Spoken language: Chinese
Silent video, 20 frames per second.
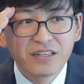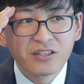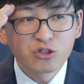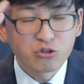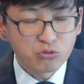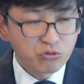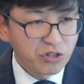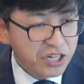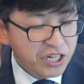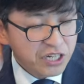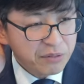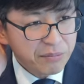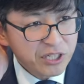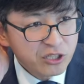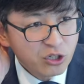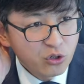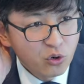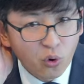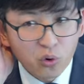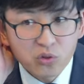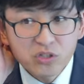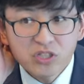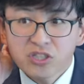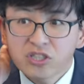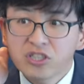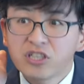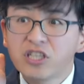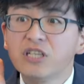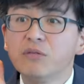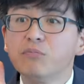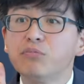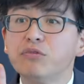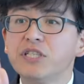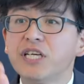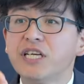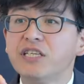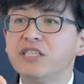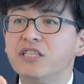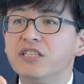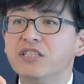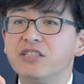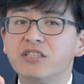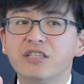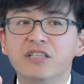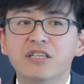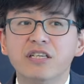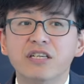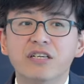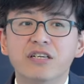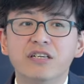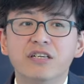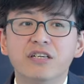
属林里面是聋子，是听不见神的声音；